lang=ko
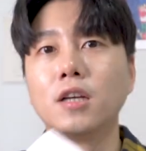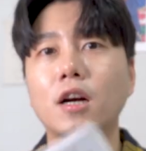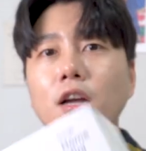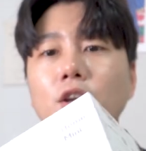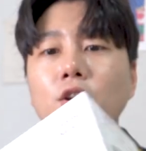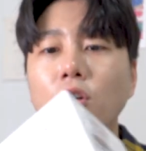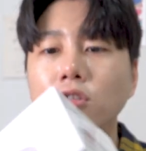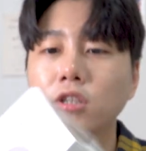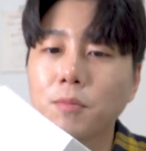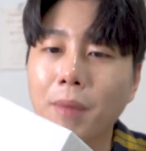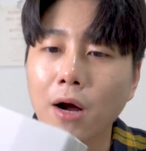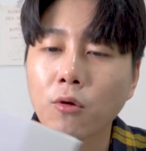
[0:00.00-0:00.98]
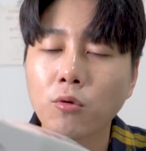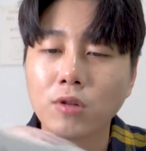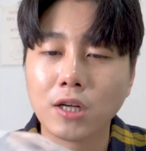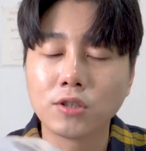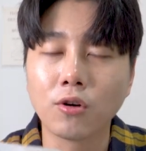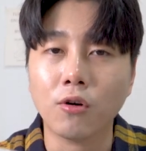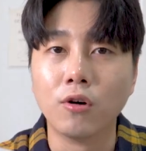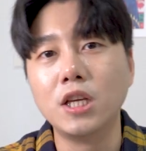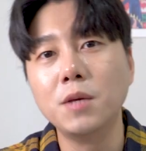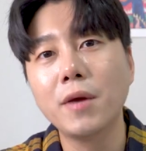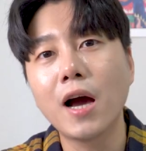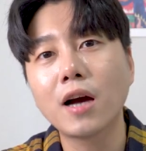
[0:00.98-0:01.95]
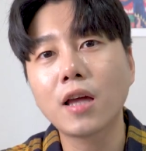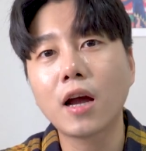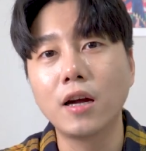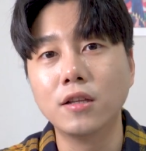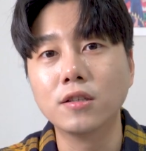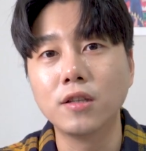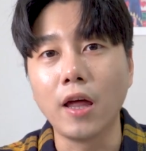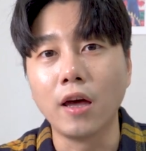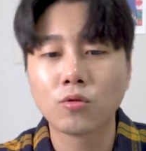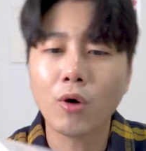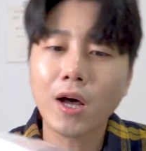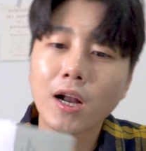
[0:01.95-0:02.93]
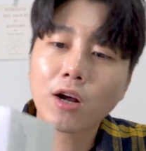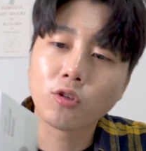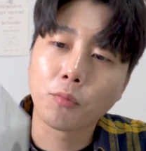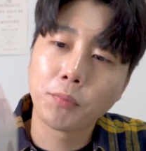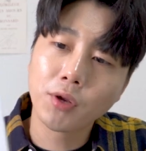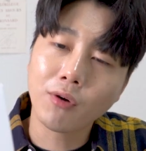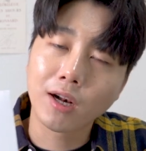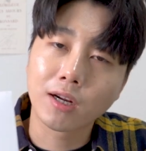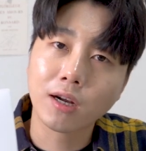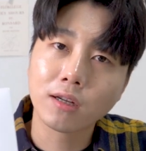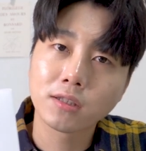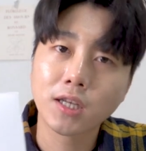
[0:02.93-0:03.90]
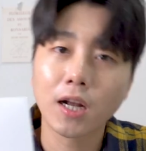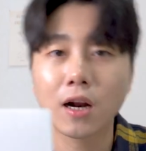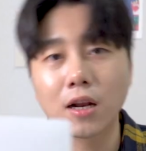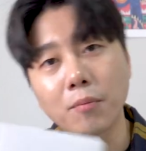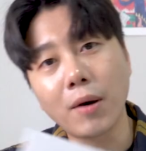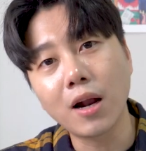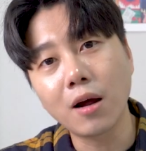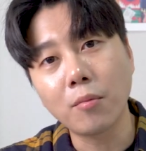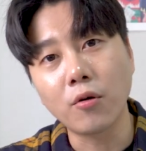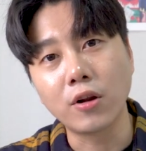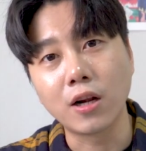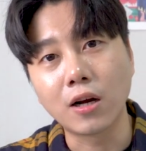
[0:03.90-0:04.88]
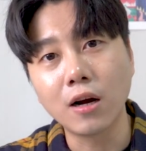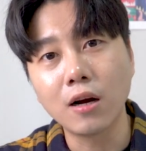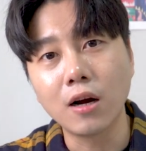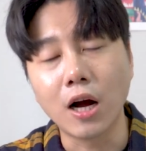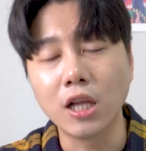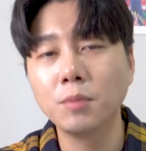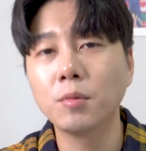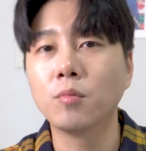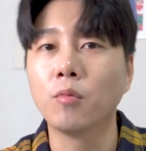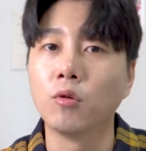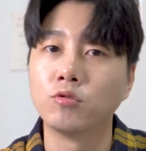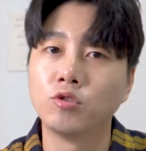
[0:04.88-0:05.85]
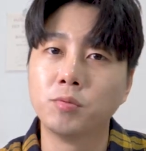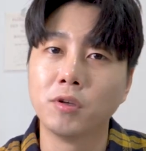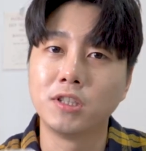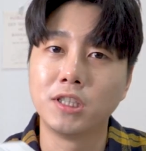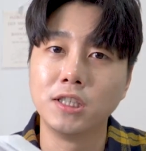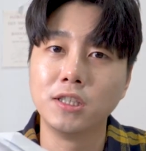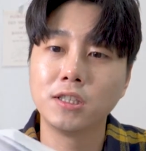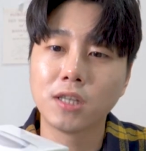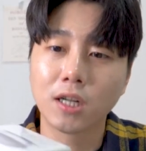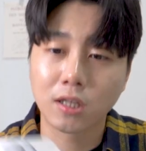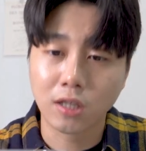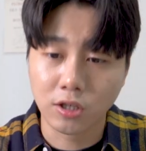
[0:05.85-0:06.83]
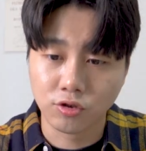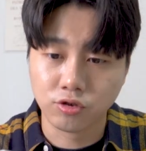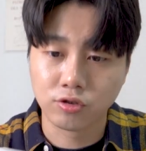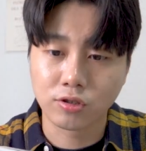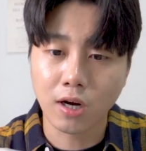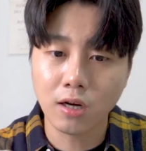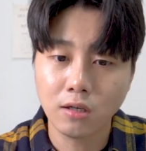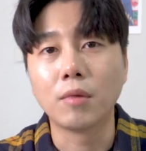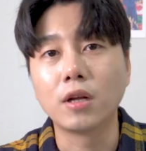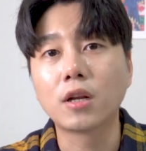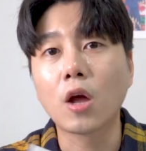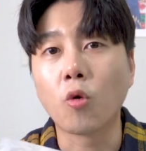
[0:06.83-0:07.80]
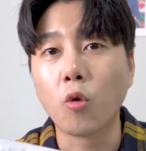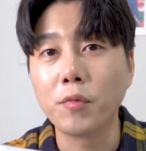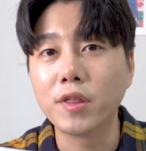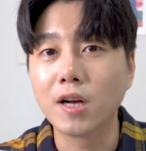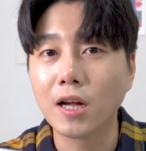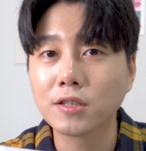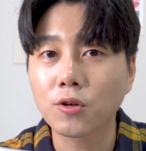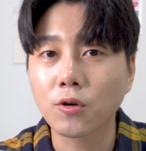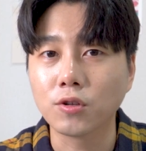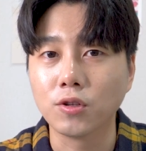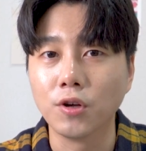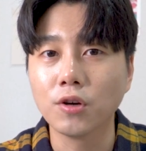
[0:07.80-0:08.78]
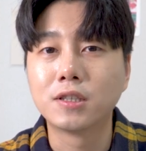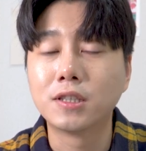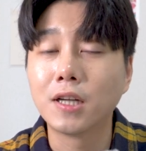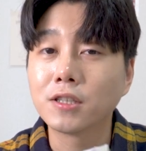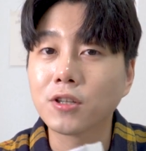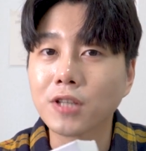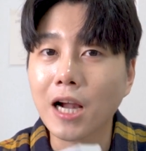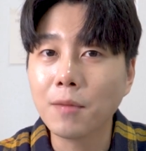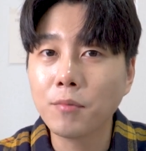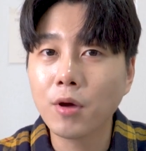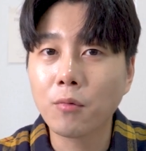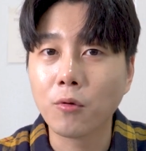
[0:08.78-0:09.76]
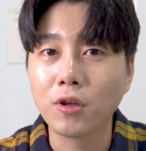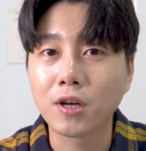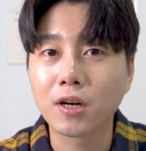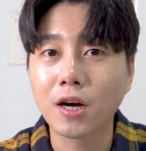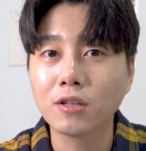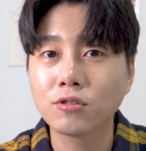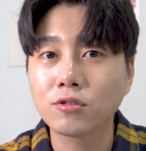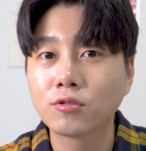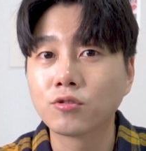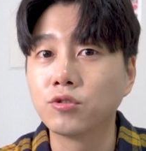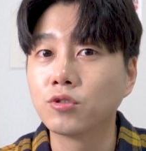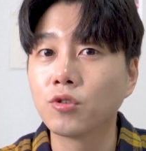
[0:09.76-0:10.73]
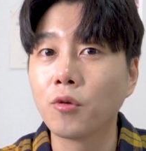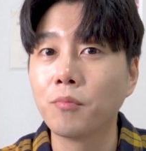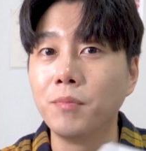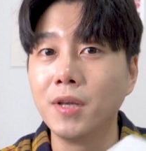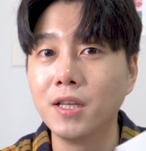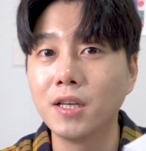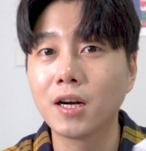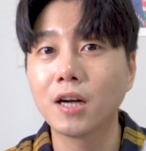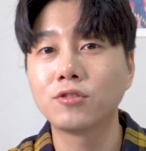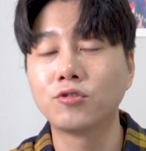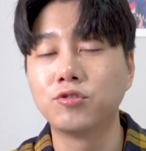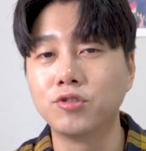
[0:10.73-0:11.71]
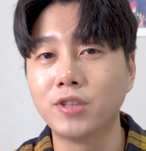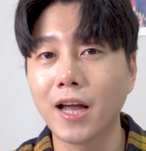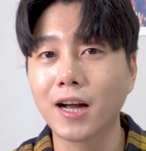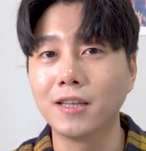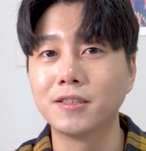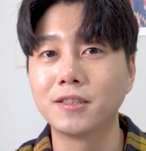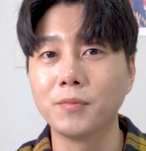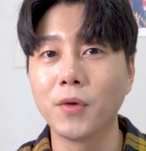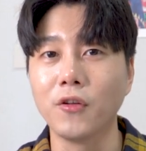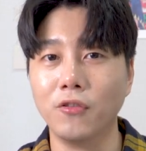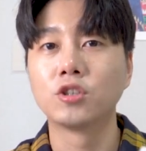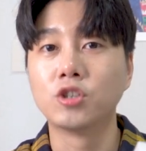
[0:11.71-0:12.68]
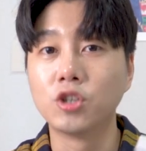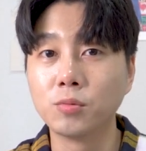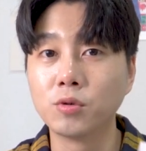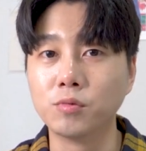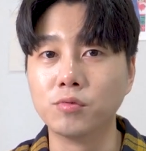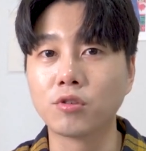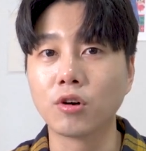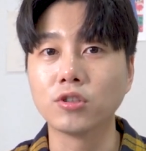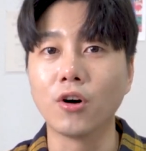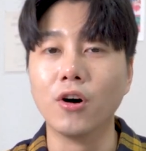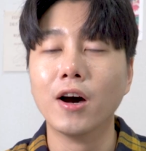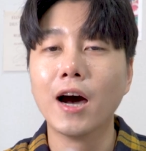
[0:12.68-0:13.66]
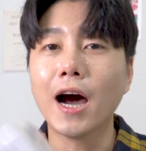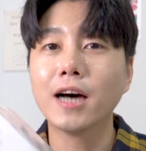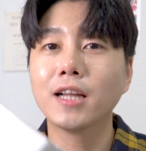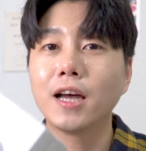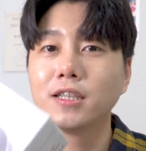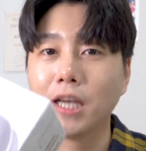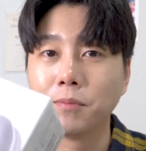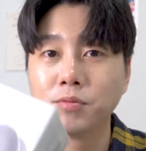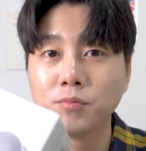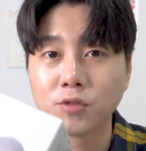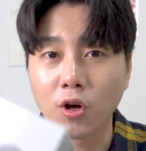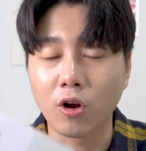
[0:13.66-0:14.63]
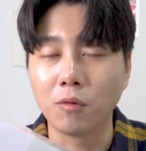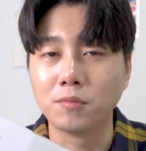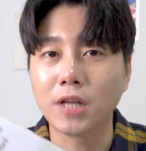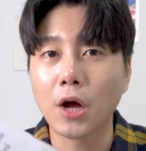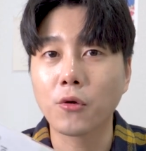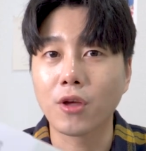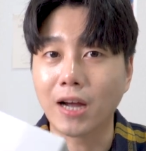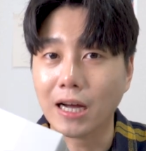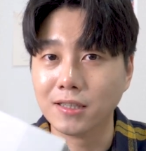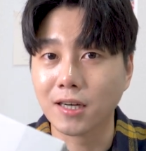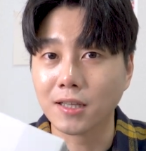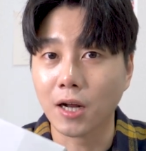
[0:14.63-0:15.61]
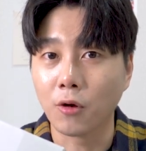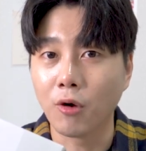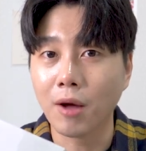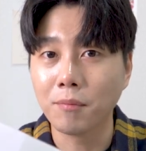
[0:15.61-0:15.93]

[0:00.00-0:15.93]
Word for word: 제가 이것을 받고 나서 이미 한 개가 있는데 또 하나가 더 필요할까? 차라리 팔아버릴까? 아니면 뭐 주변 지인들한테 줄까? 막 이렇게 고민을 했었거든요 그래서 살펴보니까 구글홈 미니가 두 대가 있으면 그룹으로 묶어서 하나의 제품처럼 사용이 가능하다고